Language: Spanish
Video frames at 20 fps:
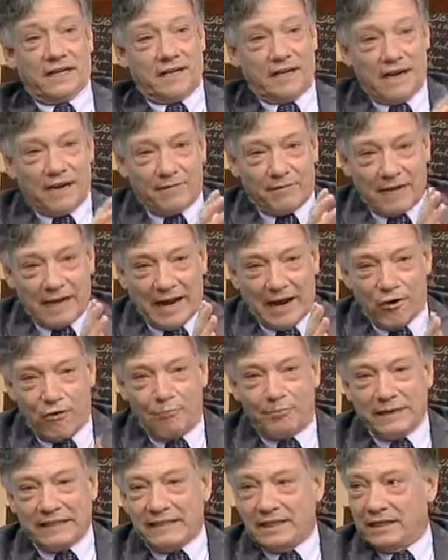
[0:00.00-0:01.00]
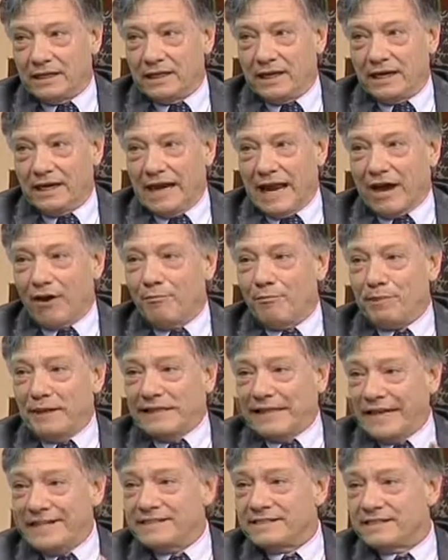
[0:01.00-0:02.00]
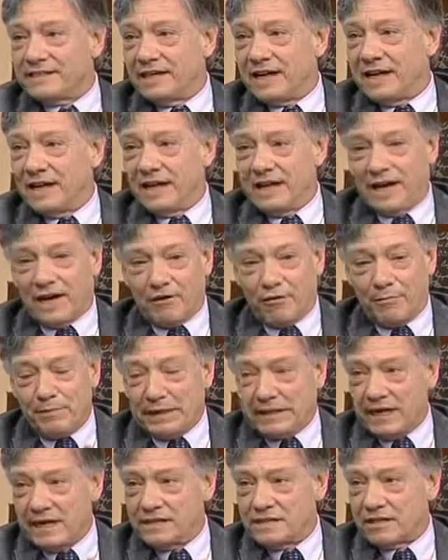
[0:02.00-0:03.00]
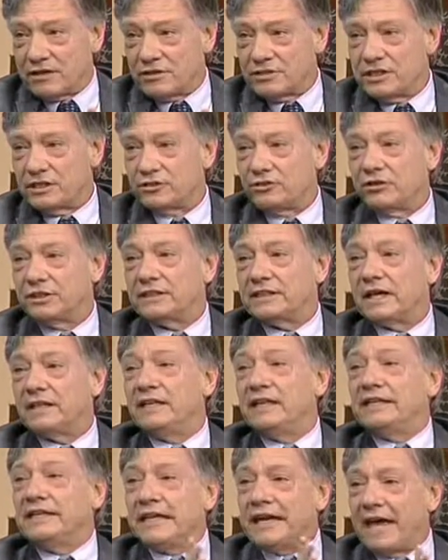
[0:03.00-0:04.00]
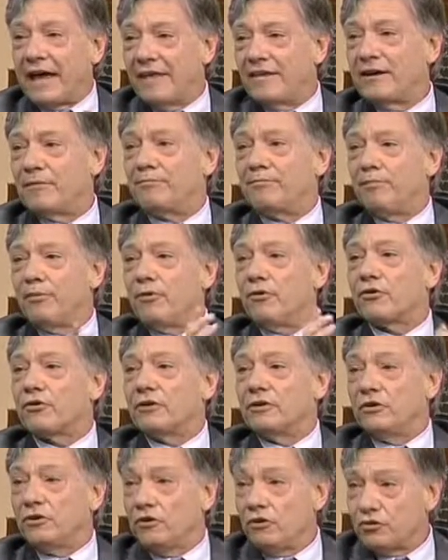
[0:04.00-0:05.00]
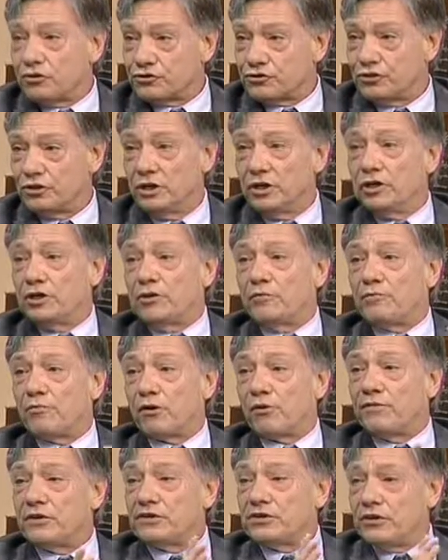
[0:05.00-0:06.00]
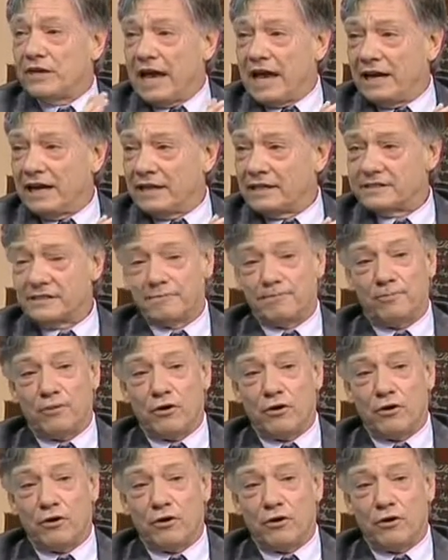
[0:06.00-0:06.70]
La, gran ventaja. la competencia, las competencias, ¿no es cierto?, están indicadas por los profesionales,